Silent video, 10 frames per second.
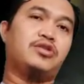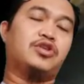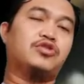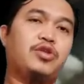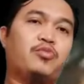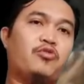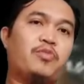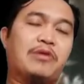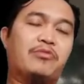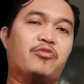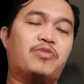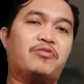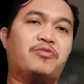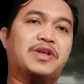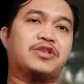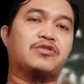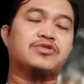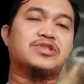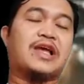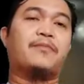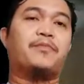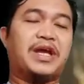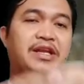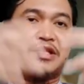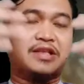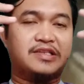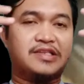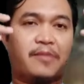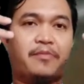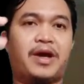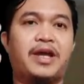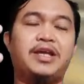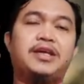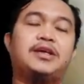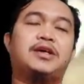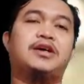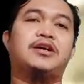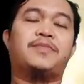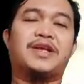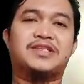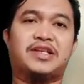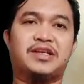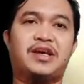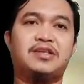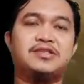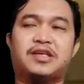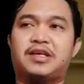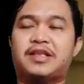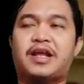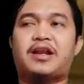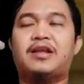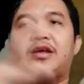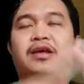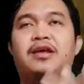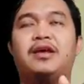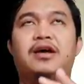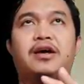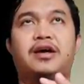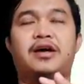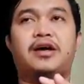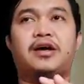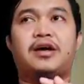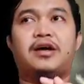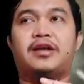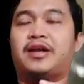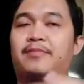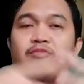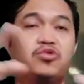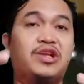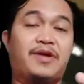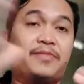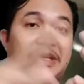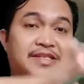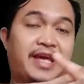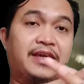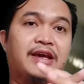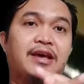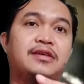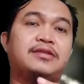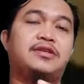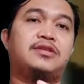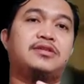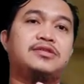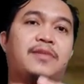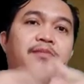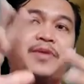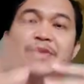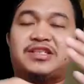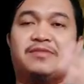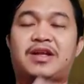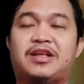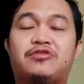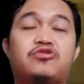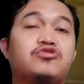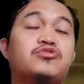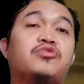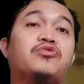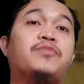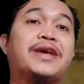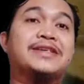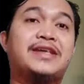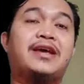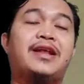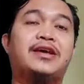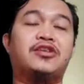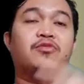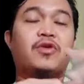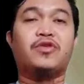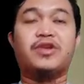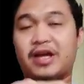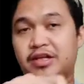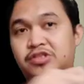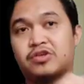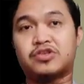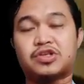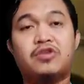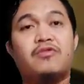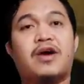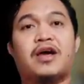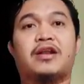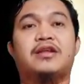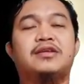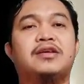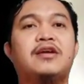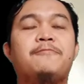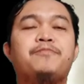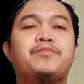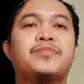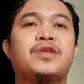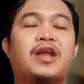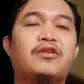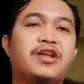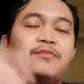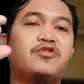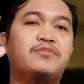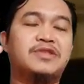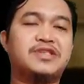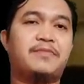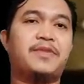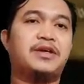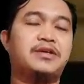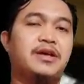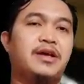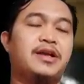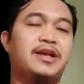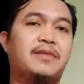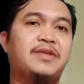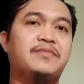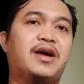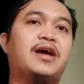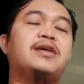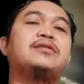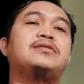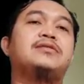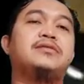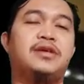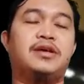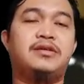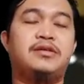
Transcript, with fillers: itu dipompa pompa pompa terus sampai dia tercapai uh, pressernya sekitar uh, 65 psi ya sampai maksimalnya itu 70 psi lah itu baru dia ngecros keluar ya kalau dia belum mencapai 65 ya